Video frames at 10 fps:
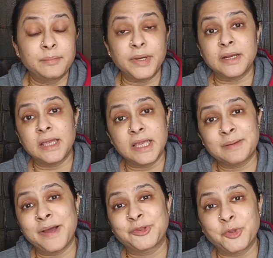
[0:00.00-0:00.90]
पर
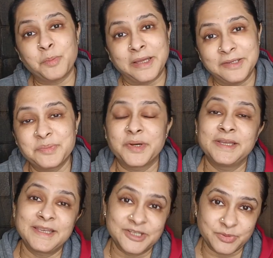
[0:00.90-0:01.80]
एक बात तो माननी
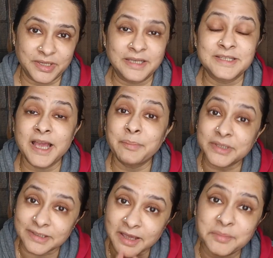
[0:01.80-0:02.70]
पड़ेगी ऐश्वर्या जी आप
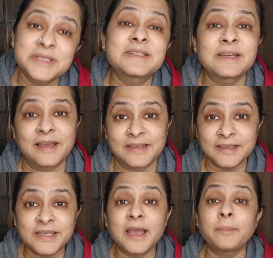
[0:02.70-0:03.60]
इतना मत
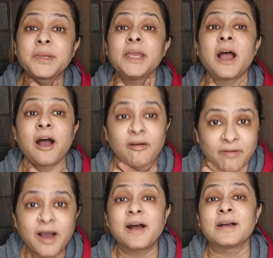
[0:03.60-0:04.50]
चिल्लाइए कि आपकी
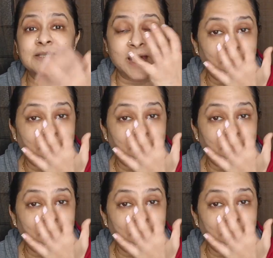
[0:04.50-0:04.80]
आवाज़